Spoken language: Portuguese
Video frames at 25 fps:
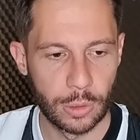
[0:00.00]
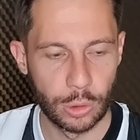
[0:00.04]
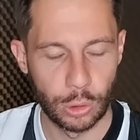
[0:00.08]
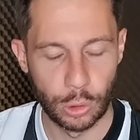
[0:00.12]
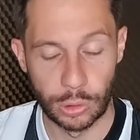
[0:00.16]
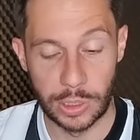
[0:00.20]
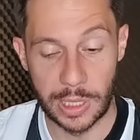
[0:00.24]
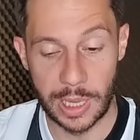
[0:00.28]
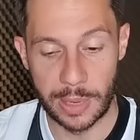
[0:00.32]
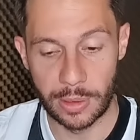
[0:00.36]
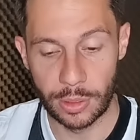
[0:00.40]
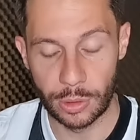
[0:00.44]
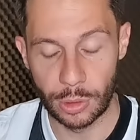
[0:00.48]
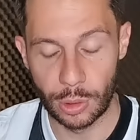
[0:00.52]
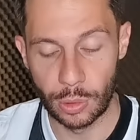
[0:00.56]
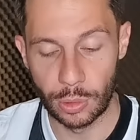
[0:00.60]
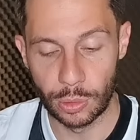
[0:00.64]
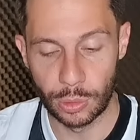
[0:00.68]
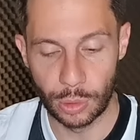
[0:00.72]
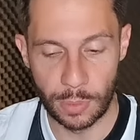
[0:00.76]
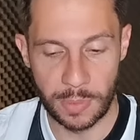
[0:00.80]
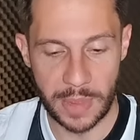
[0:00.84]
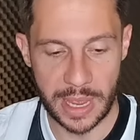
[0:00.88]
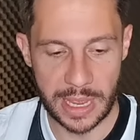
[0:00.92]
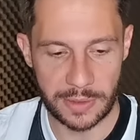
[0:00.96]
do, do,
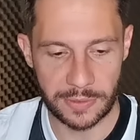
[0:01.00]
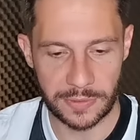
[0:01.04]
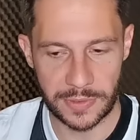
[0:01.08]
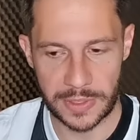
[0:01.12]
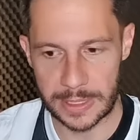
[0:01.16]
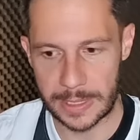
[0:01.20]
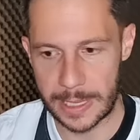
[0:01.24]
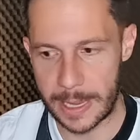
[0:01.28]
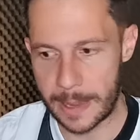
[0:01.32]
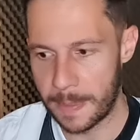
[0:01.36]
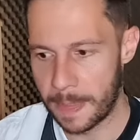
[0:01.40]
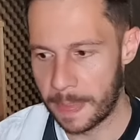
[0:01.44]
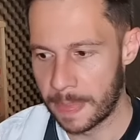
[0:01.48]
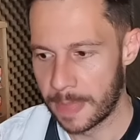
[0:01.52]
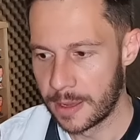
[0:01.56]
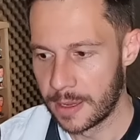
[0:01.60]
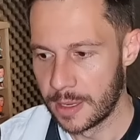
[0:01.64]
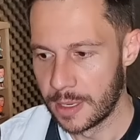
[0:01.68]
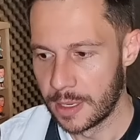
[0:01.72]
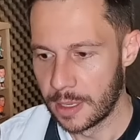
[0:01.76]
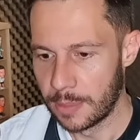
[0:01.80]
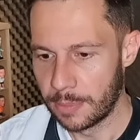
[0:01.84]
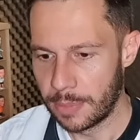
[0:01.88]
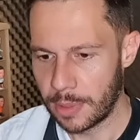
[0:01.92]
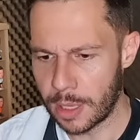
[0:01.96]
do Memphis, né?
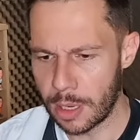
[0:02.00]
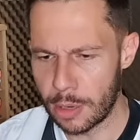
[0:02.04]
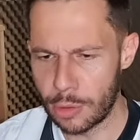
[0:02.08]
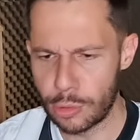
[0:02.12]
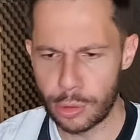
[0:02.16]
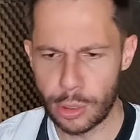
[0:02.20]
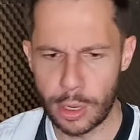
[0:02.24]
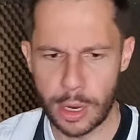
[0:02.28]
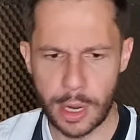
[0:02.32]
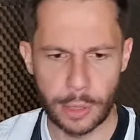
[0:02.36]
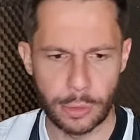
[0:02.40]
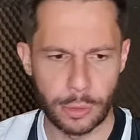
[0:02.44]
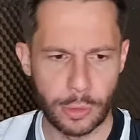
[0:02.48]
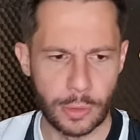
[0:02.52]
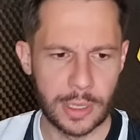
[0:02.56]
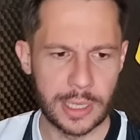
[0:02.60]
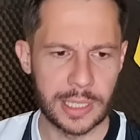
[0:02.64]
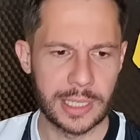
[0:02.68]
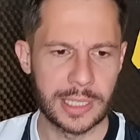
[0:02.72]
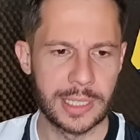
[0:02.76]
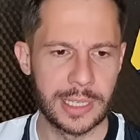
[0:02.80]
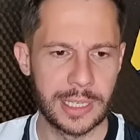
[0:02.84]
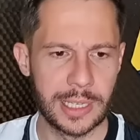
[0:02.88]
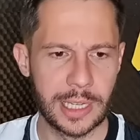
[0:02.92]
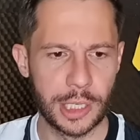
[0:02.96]
Porque é um jogador
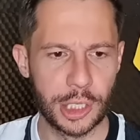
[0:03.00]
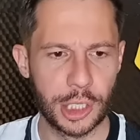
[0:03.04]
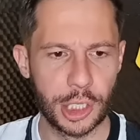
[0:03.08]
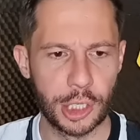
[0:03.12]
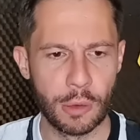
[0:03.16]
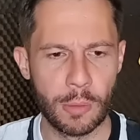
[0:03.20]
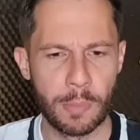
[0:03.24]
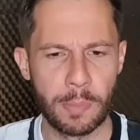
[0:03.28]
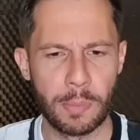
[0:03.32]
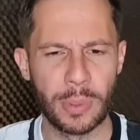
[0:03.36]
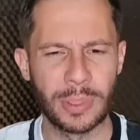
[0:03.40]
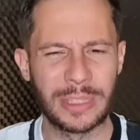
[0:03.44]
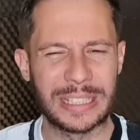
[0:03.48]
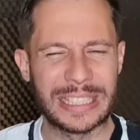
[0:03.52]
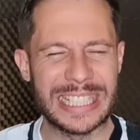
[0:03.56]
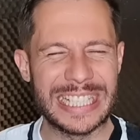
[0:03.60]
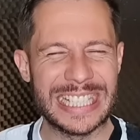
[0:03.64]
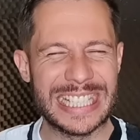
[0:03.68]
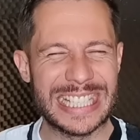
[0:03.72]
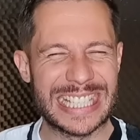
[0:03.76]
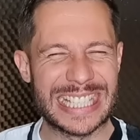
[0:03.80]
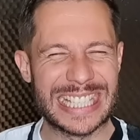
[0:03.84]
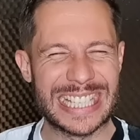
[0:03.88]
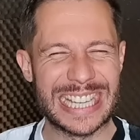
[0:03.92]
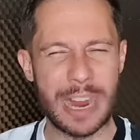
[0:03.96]
assim que tinha um
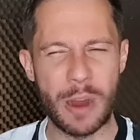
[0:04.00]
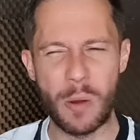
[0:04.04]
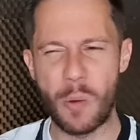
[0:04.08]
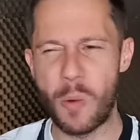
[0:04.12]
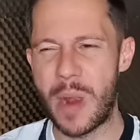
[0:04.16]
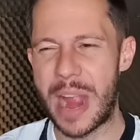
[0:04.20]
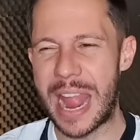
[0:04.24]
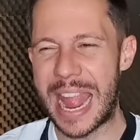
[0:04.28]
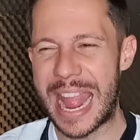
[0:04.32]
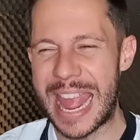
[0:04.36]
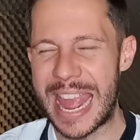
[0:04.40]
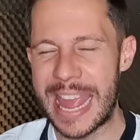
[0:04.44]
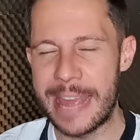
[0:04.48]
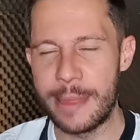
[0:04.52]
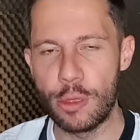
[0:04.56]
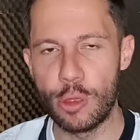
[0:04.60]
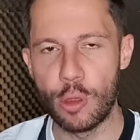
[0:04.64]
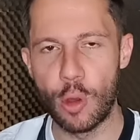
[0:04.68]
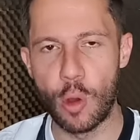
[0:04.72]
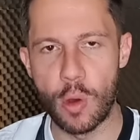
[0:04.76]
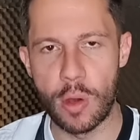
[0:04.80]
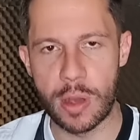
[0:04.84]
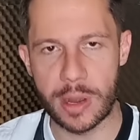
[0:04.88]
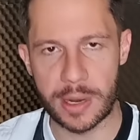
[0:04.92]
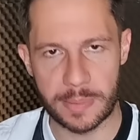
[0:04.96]
potencial
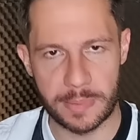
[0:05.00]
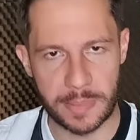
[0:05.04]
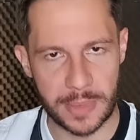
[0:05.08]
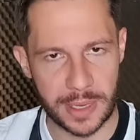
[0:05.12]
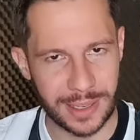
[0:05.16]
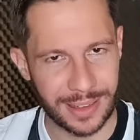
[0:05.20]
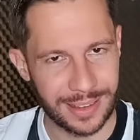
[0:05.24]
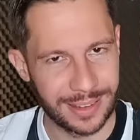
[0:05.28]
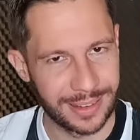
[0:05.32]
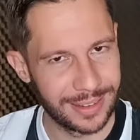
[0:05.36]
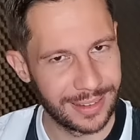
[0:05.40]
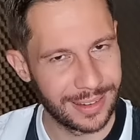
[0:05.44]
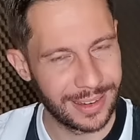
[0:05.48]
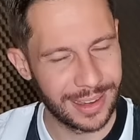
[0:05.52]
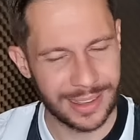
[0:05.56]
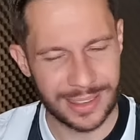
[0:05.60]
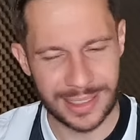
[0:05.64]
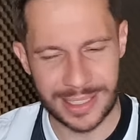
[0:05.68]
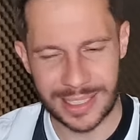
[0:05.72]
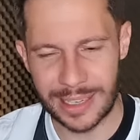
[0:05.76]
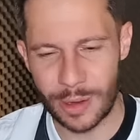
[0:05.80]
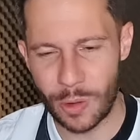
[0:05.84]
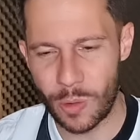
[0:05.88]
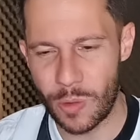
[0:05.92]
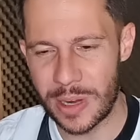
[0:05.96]
enorme,
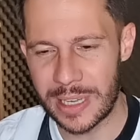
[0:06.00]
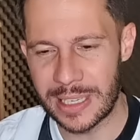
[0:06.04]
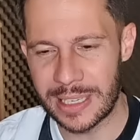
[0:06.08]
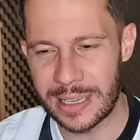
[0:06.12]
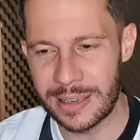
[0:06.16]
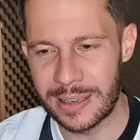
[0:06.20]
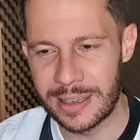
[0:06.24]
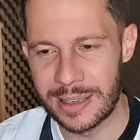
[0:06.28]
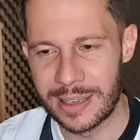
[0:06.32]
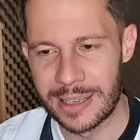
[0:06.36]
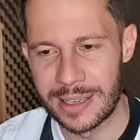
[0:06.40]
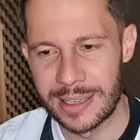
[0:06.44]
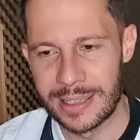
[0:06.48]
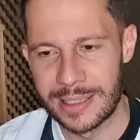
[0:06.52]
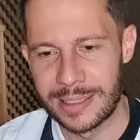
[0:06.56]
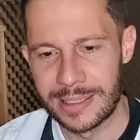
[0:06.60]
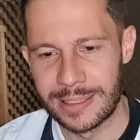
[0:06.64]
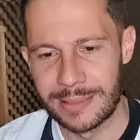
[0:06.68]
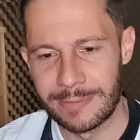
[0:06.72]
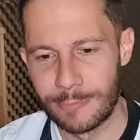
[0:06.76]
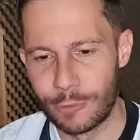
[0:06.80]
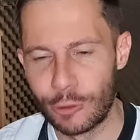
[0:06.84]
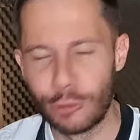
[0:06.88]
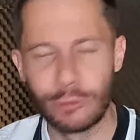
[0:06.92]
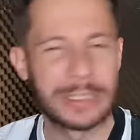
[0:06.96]
essa coisa
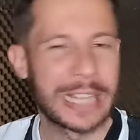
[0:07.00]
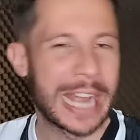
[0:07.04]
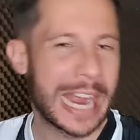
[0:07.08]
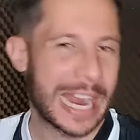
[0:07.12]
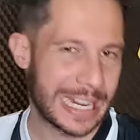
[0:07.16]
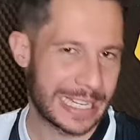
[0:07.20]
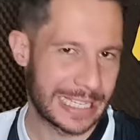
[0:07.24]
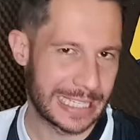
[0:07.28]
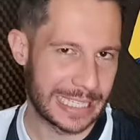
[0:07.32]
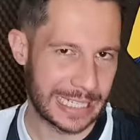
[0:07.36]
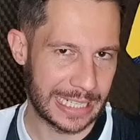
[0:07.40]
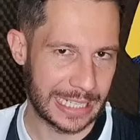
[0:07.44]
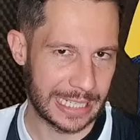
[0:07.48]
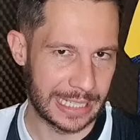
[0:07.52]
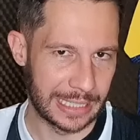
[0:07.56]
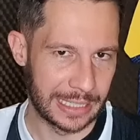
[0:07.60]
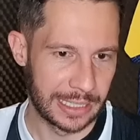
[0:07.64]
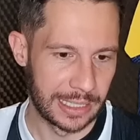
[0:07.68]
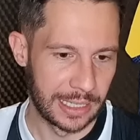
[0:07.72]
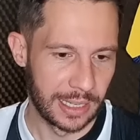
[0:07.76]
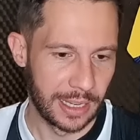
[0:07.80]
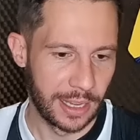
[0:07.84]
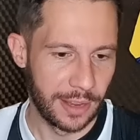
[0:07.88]
lunática.